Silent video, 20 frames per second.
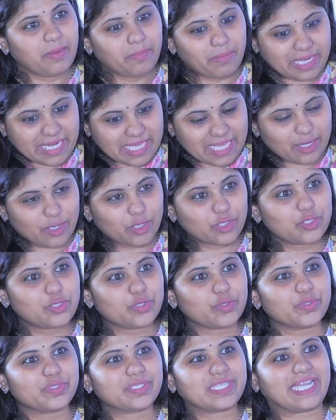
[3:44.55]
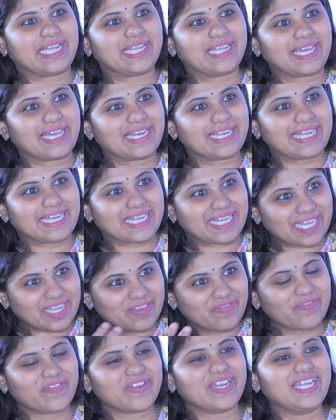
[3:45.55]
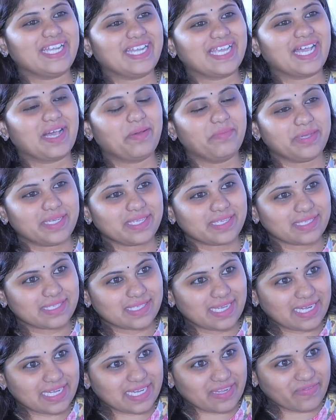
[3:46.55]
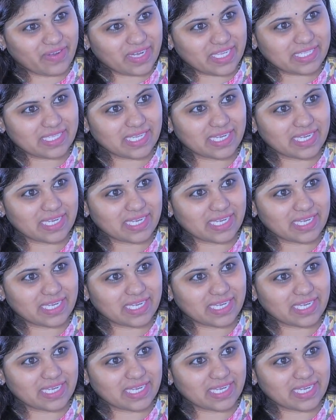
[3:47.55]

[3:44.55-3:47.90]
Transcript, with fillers: బట్ ఈ రోజు చూస్తే ఎంటైర్లీ డిఫరెంట్ గా మీ రిజల్ట్ ఇవ్వడం